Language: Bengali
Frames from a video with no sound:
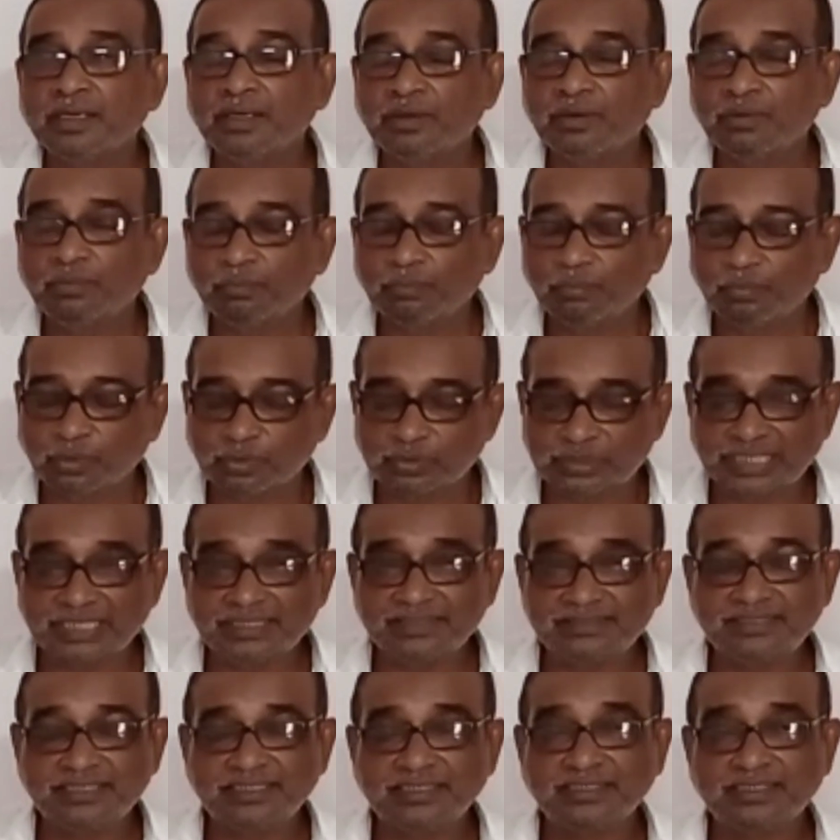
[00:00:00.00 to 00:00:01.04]

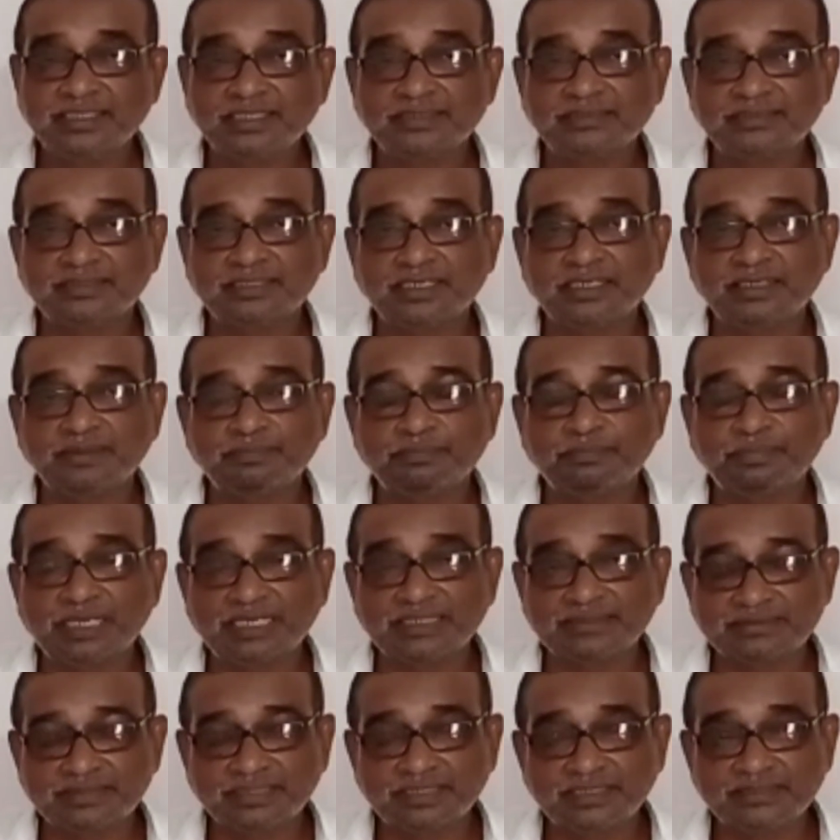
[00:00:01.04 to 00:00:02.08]
পোটেন্সির ক্ষেত্রে
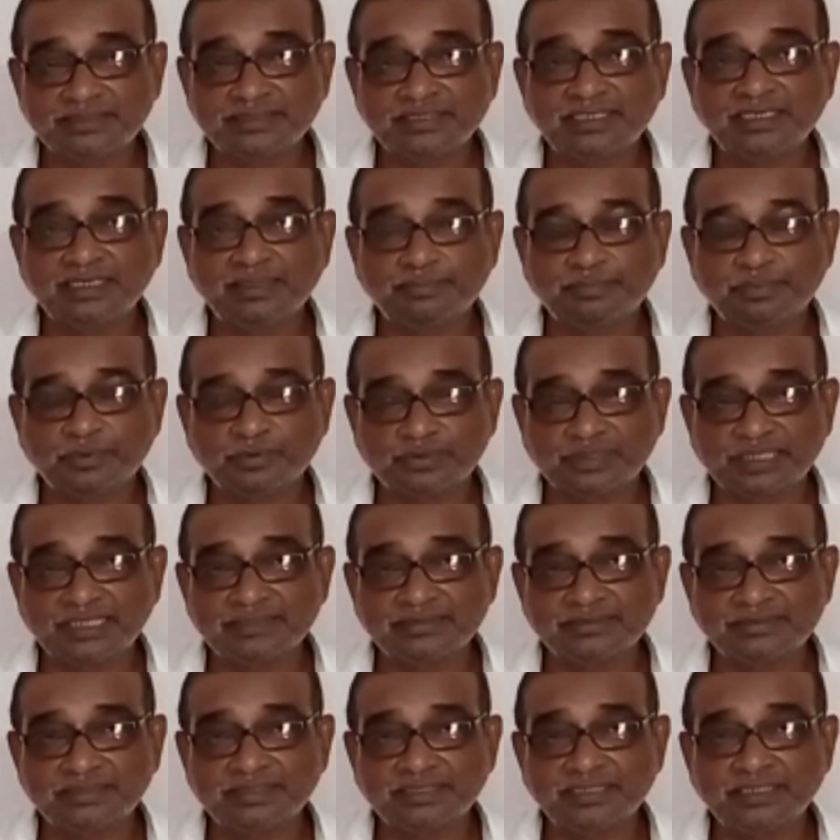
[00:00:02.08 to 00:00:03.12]
পালসিঠিলা
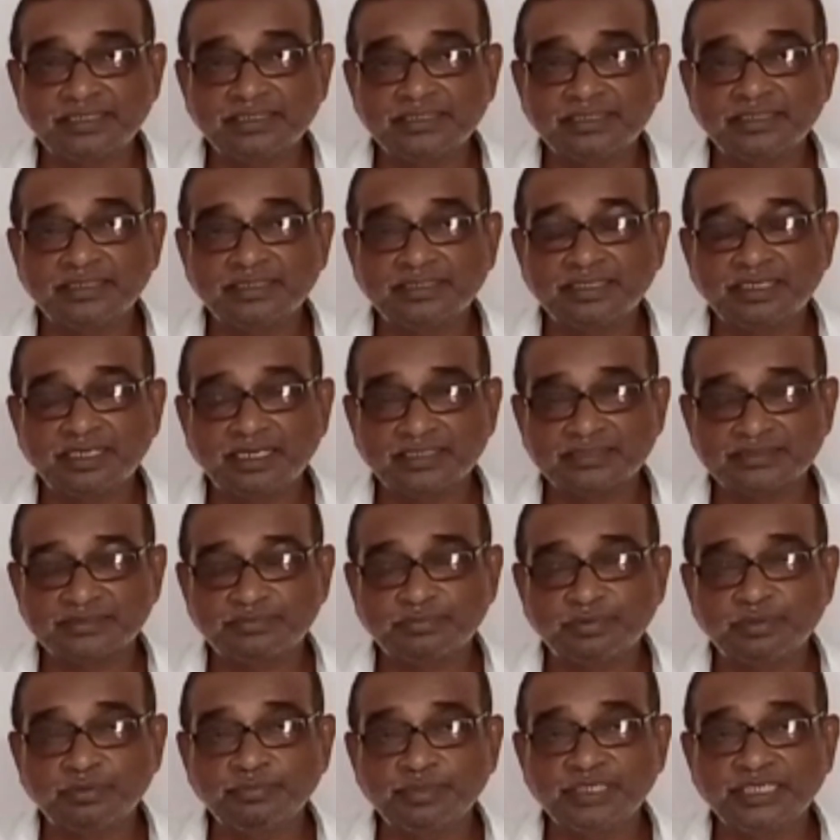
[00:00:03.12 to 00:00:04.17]
পোটেন্সি নাক্স
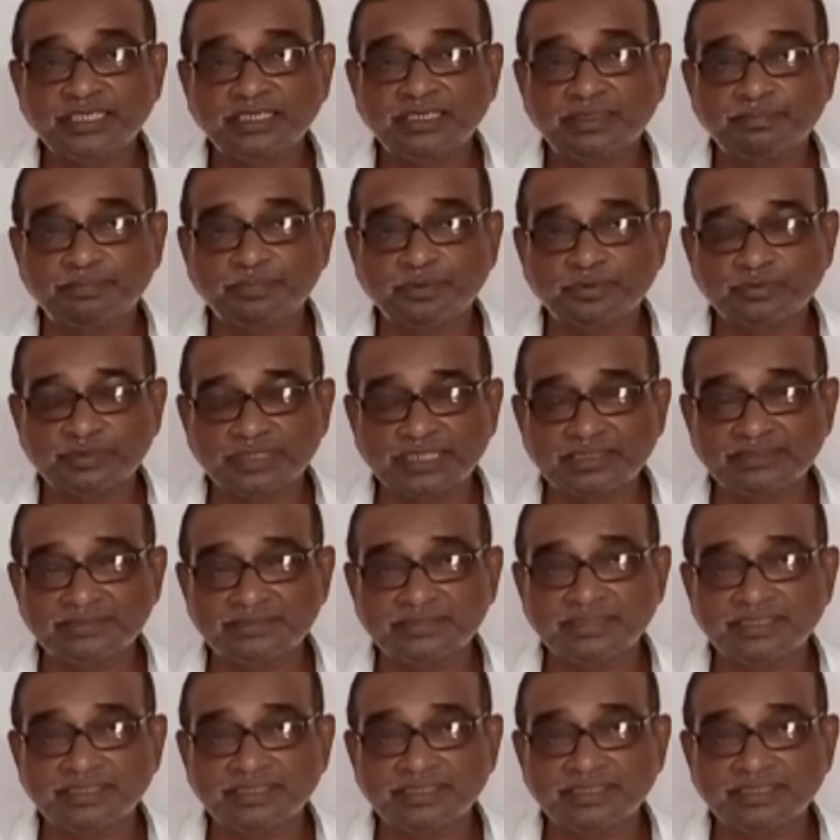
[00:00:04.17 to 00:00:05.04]
ভূমিকা পোটেন্সি